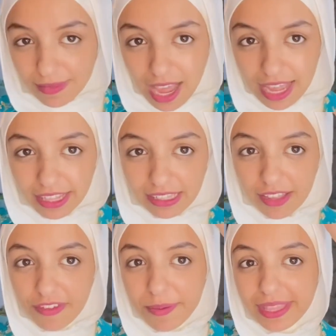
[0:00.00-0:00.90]

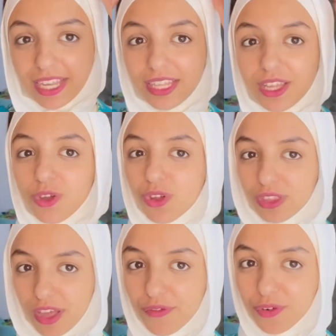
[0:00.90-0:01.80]
هنكتفي بان احنا
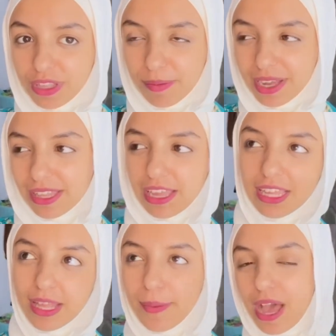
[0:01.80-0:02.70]
هنحطها فوق دماغنا
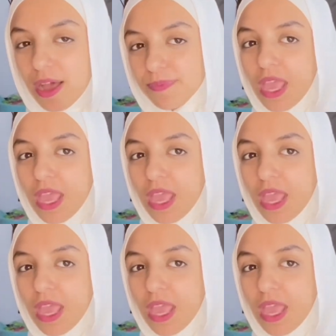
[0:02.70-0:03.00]
كده بقى